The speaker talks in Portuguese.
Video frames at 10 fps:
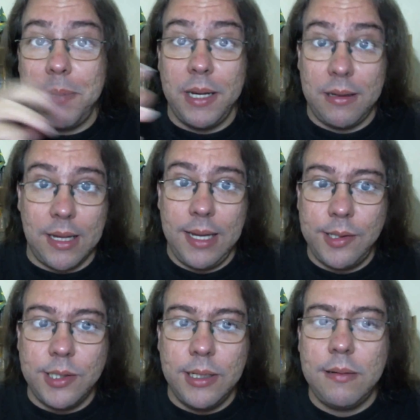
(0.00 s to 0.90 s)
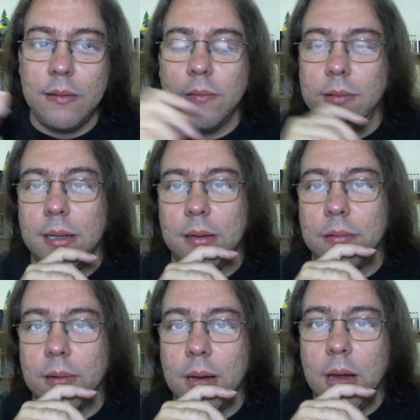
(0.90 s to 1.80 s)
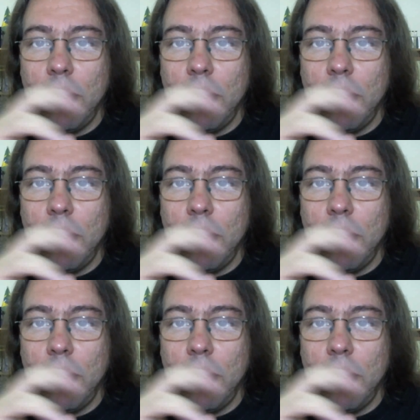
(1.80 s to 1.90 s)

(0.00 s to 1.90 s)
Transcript: presente nesse contexto.